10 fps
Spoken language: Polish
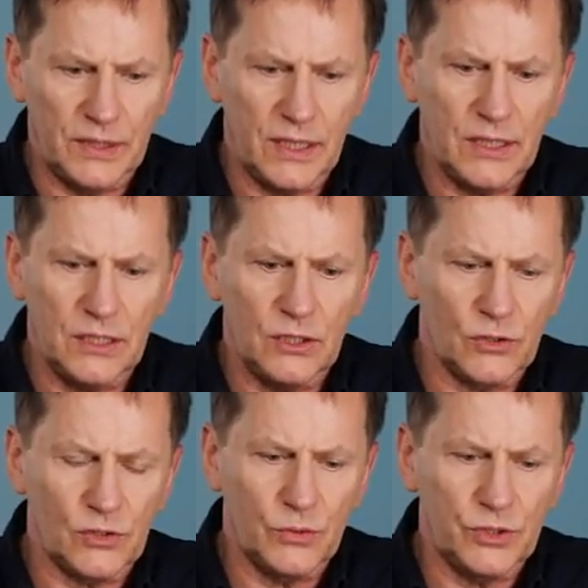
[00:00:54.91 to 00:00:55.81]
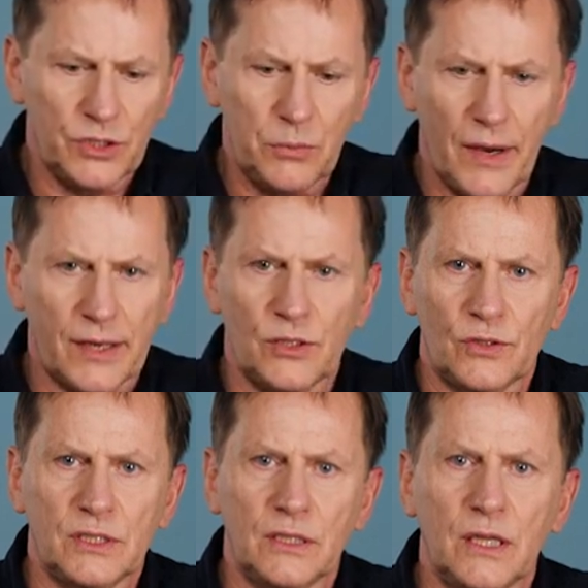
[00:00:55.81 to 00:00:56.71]
Jedni to są ci bardzo
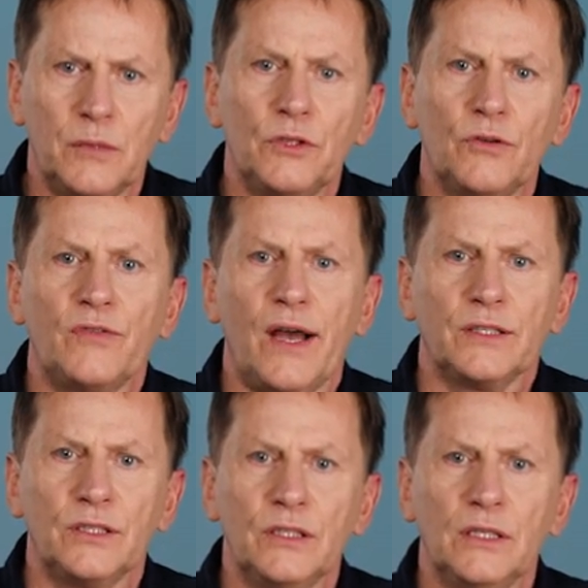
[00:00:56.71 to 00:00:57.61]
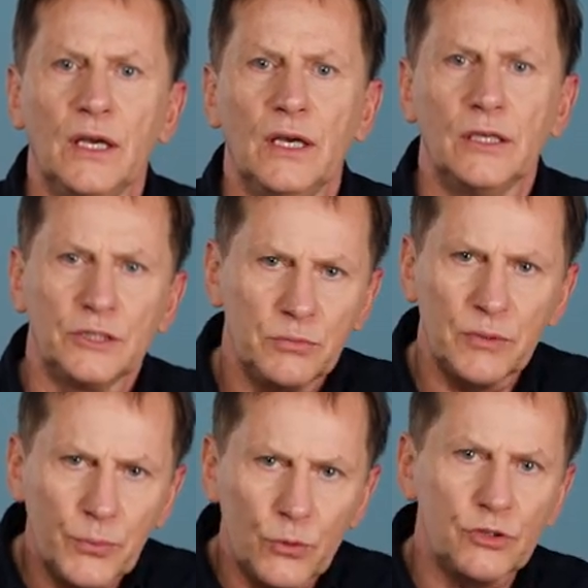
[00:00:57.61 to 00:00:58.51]
zdeterminowani,
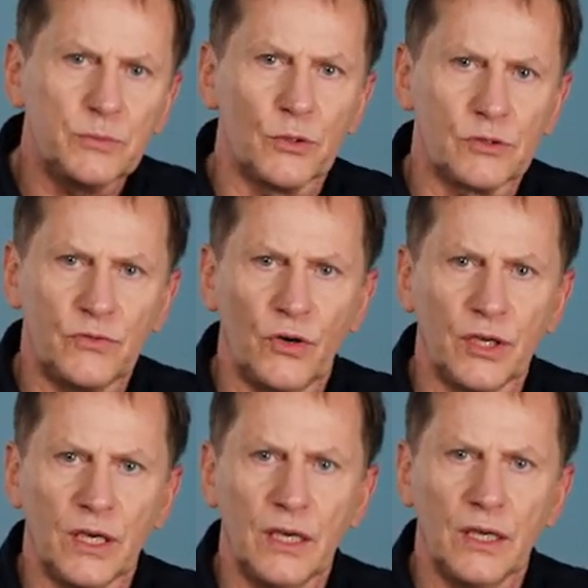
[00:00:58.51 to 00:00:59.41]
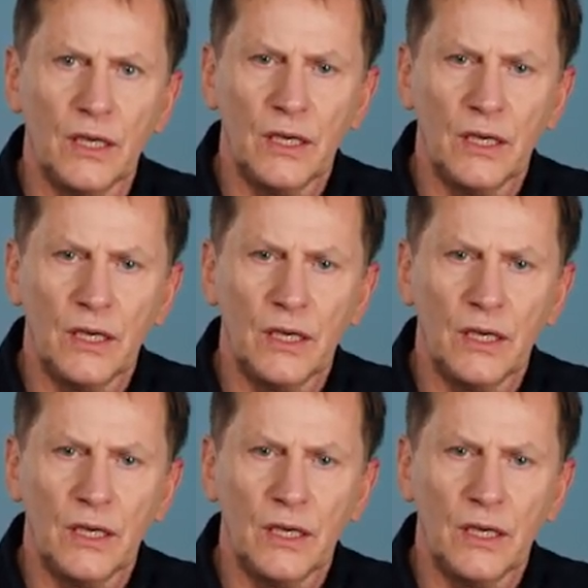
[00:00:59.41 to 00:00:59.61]
żeby pójść po swoje,